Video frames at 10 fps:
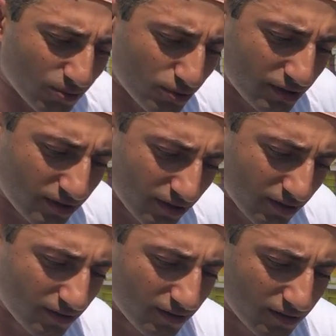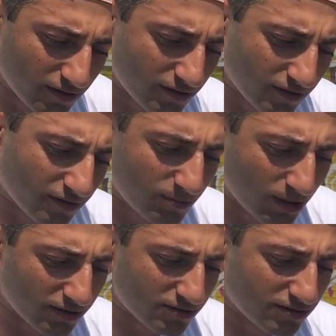э русских
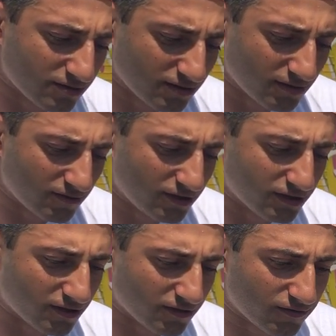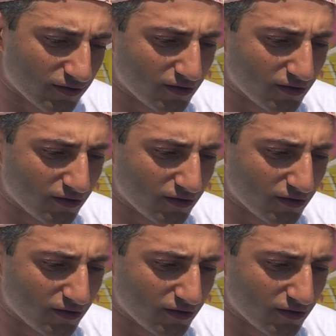ребят, э, вейкеров,